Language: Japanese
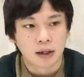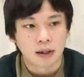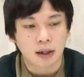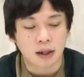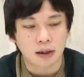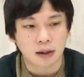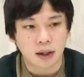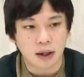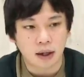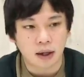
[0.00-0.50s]

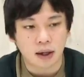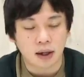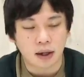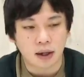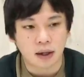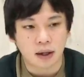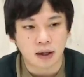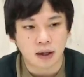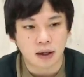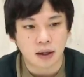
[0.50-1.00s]
なんで、
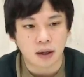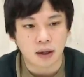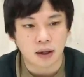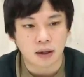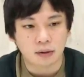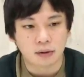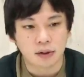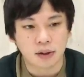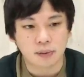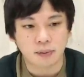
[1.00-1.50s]

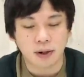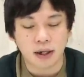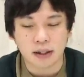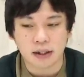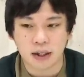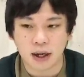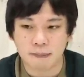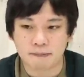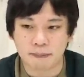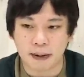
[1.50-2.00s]
えー、打ち漏ら
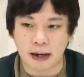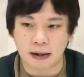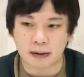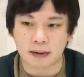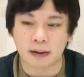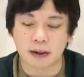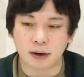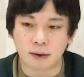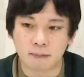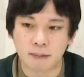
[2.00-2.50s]
しがやっぱあ
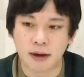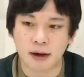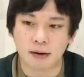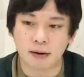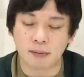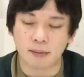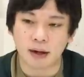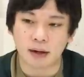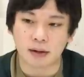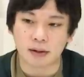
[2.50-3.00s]
るんだよ
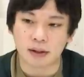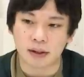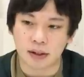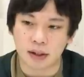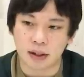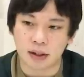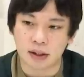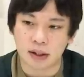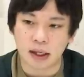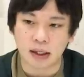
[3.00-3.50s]
ベアコもある
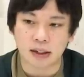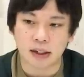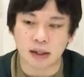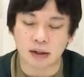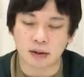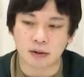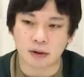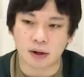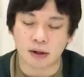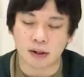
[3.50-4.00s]
しチカちゃ
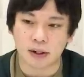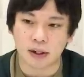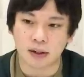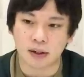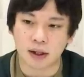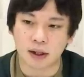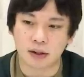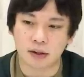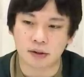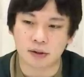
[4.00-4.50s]
んとかは
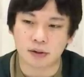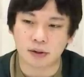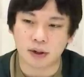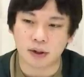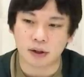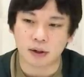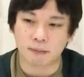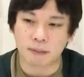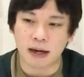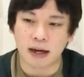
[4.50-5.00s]
全体友情だ
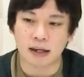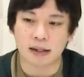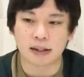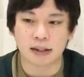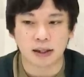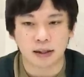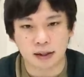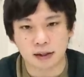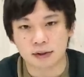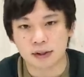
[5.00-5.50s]
けどやっぱ反
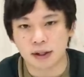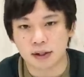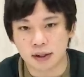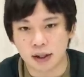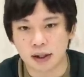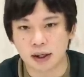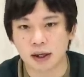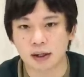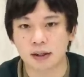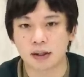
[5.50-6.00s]
射っていう弱
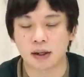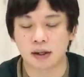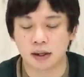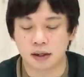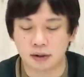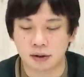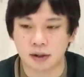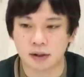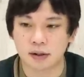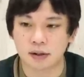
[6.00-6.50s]
点があった
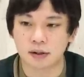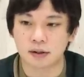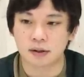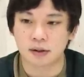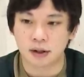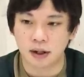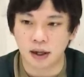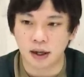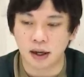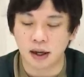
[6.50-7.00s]
りとかする
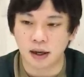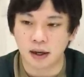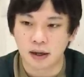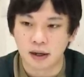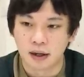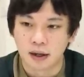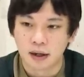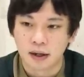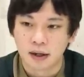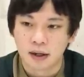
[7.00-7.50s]
んで
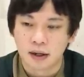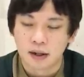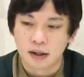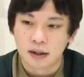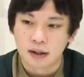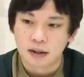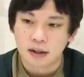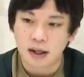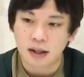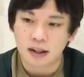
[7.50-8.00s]

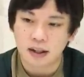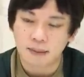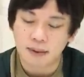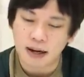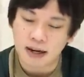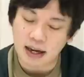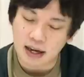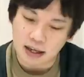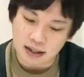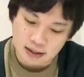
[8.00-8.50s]
なんでま
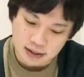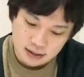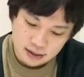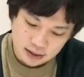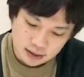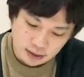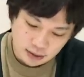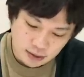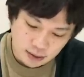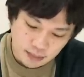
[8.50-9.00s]
あ貫
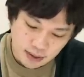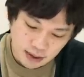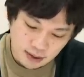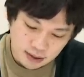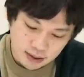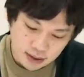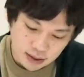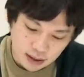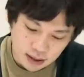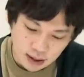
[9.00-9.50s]
通と組み合
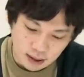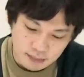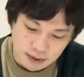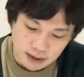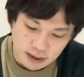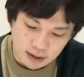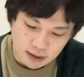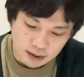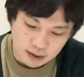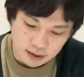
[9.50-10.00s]
わせて
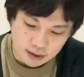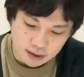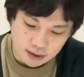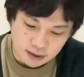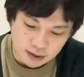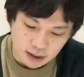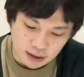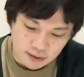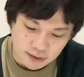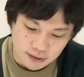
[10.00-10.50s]
神言っ
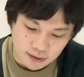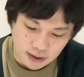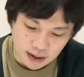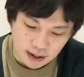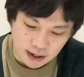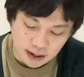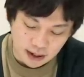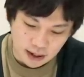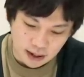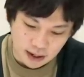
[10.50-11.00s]
ていうの
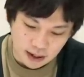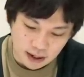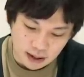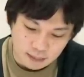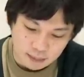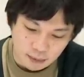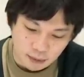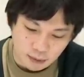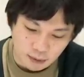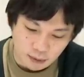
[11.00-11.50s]
が
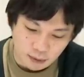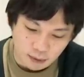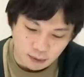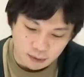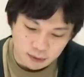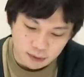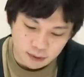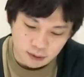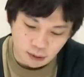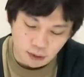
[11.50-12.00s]

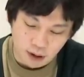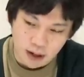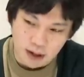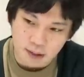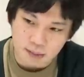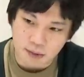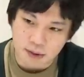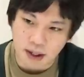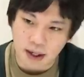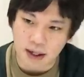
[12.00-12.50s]
もうどれ
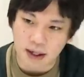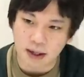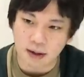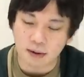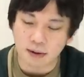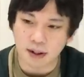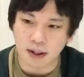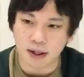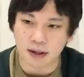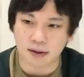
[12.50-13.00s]
にも対
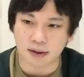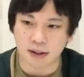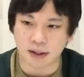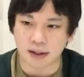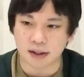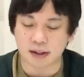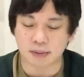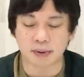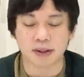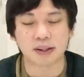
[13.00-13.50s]
応できる
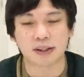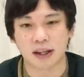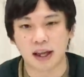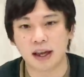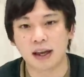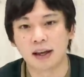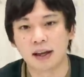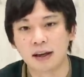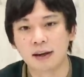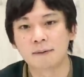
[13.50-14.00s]
気します
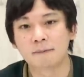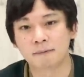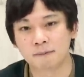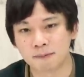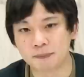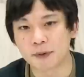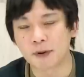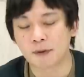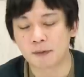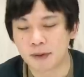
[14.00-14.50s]
ねう
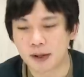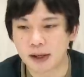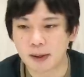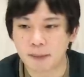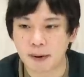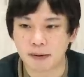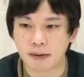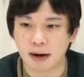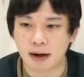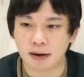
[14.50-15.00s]
ん、こんだけ
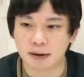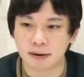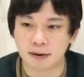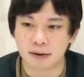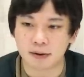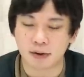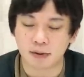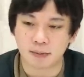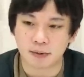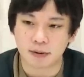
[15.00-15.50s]
パワーある
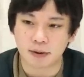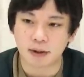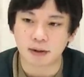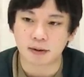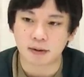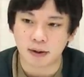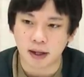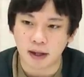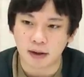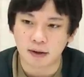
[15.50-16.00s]
友情を持ってる
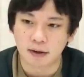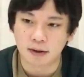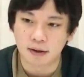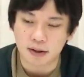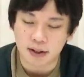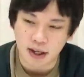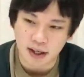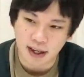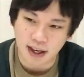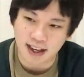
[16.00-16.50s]
とね、遊
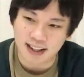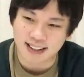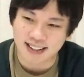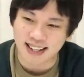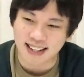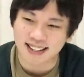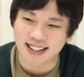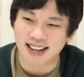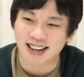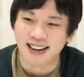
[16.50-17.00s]
撃って
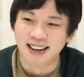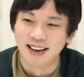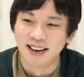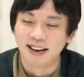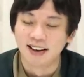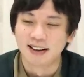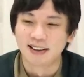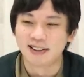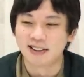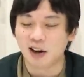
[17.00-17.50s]
だって、
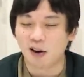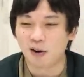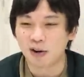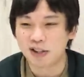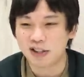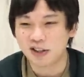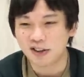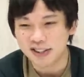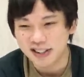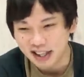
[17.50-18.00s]
いや、
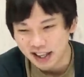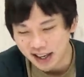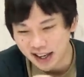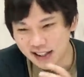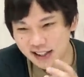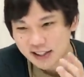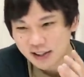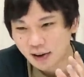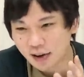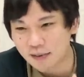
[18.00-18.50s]
星5制
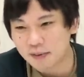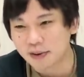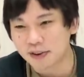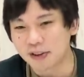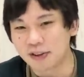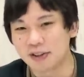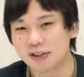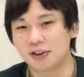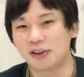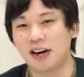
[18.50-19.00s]
限にソロモン
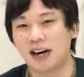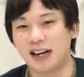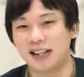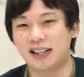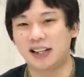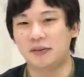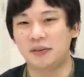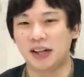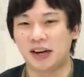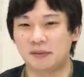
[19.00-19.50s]
の友情が入っ
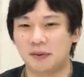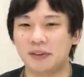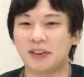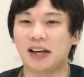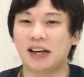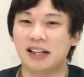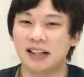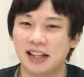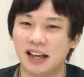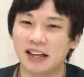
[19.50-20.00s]
てるみたいなもん
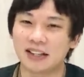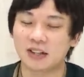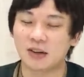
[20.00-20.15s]
だからね、